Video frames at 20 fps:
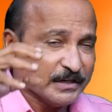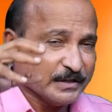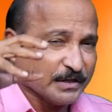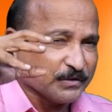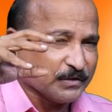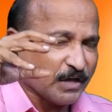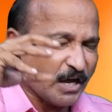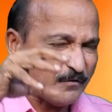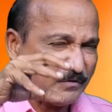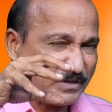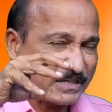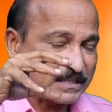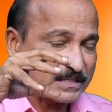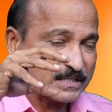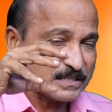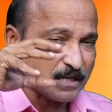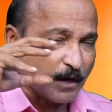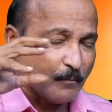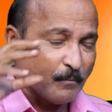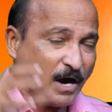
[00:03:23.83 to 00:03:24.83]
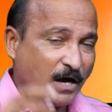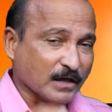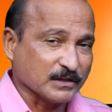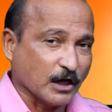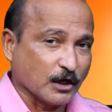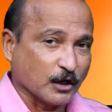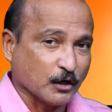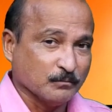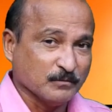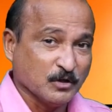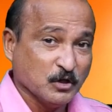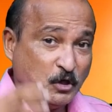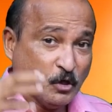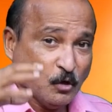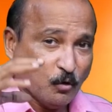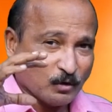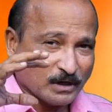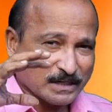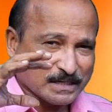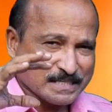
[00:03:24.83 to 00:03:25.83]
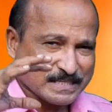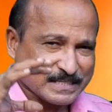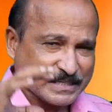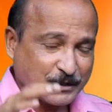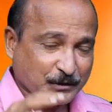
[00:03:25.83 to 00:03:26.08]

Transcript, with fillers: இந்த தெய்வீக சமாதானம் உங்கள்